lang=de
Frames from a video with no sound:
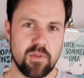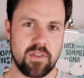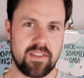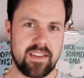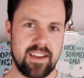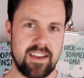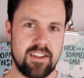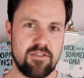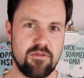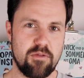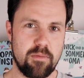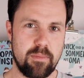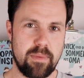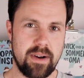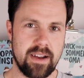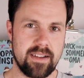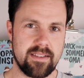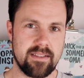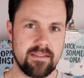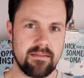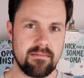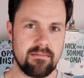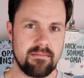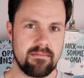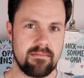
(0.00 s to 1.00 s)
muss halt nur
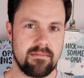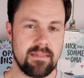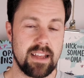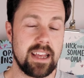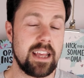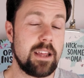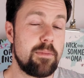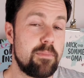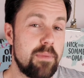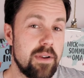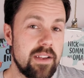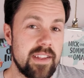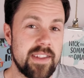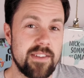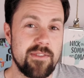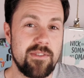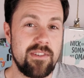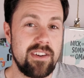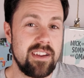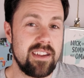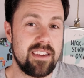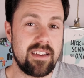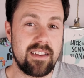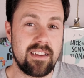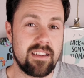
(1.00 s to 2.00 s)
passen. Ich
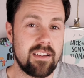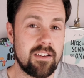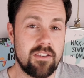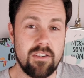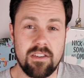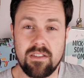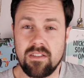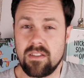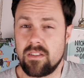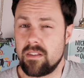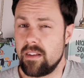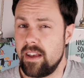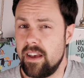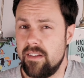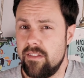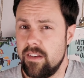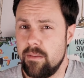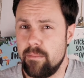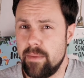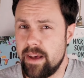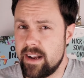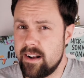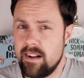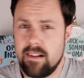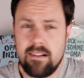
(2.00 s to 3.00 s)
persönlich könnte zu Heavy
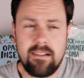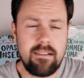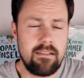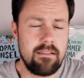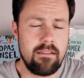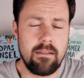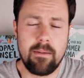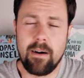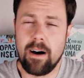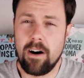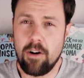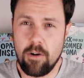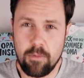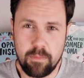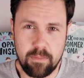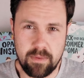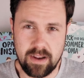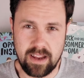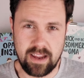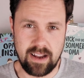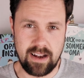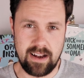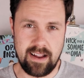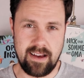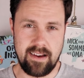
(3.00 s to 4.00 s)
Metal überhaupt
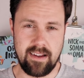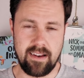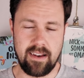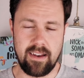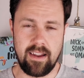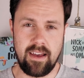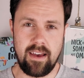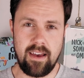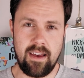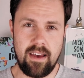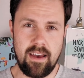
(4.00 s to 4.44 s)
nicht lernen.